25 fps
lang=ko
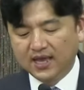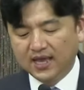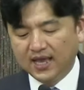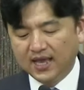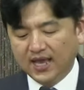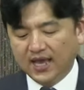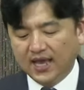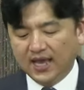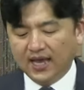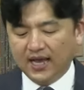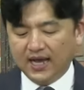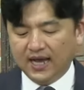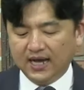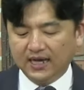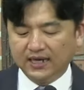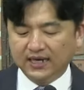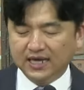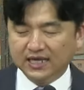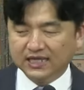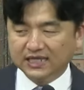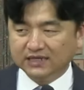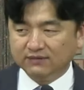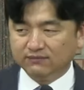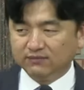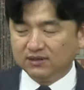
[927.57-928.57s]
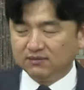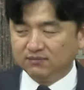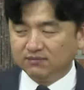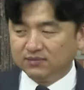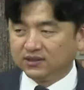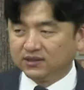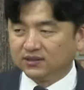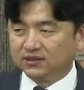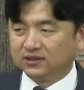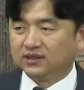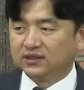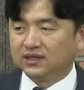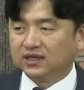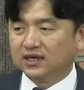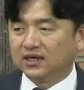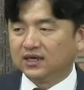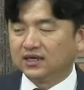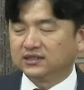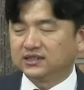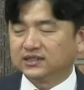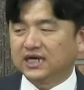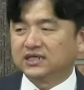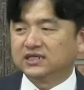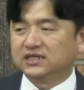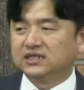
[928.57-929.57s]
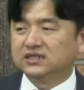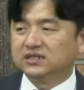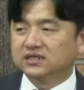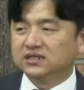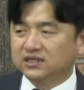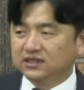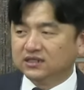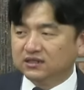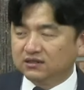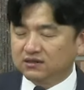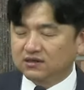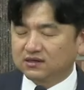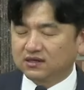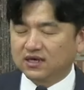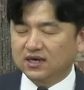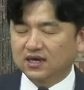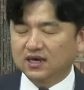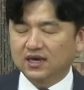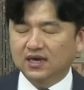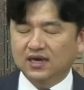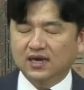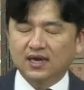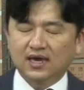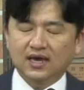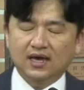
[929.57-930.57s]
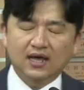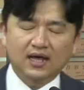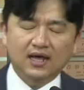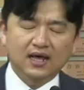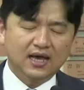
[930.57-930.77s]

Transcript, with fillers: 하나님을 믿을 때 자신은 이렇게 해야